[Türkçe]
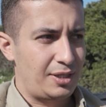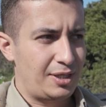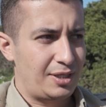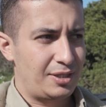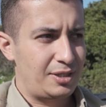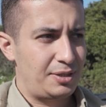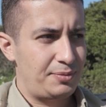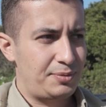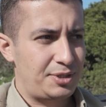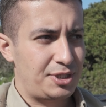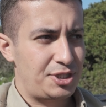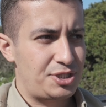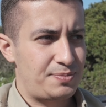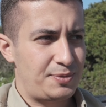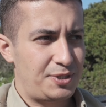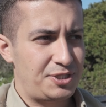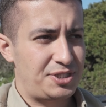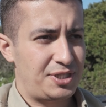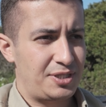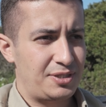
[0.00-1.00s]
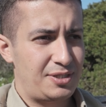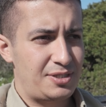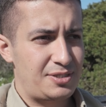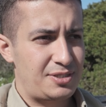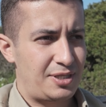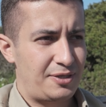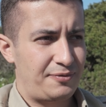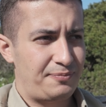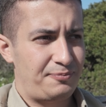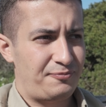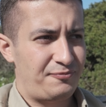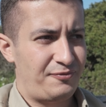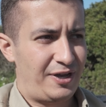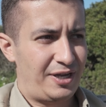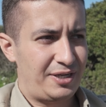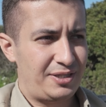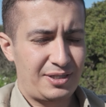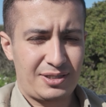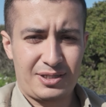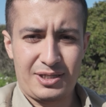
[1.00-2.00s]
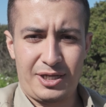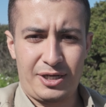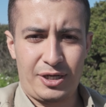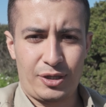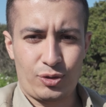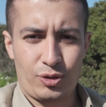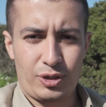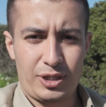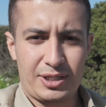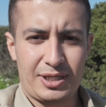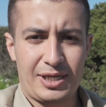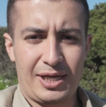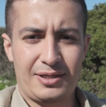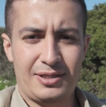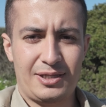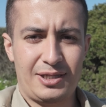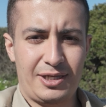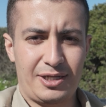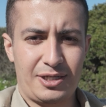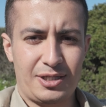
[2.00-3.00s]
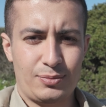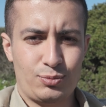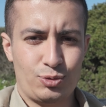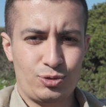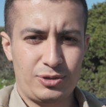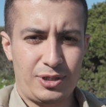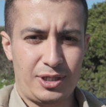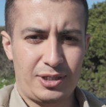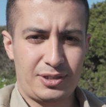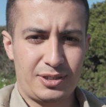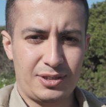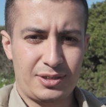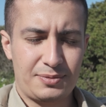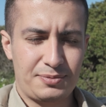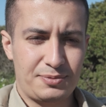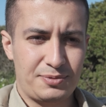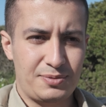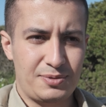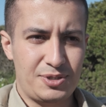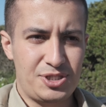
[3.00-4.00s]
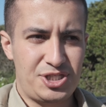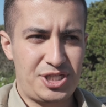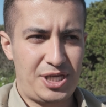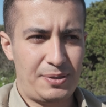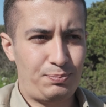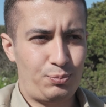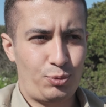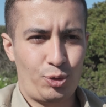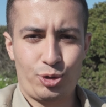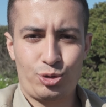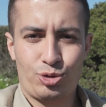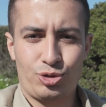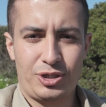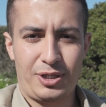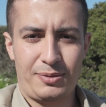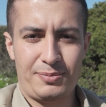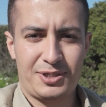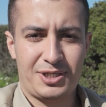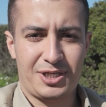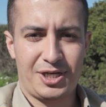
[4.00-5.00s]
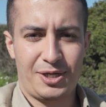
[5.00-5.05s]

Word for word: Yanında bir taşıma çantası da verdiklerine göre kendileri de bunun artık cep boyutunda bir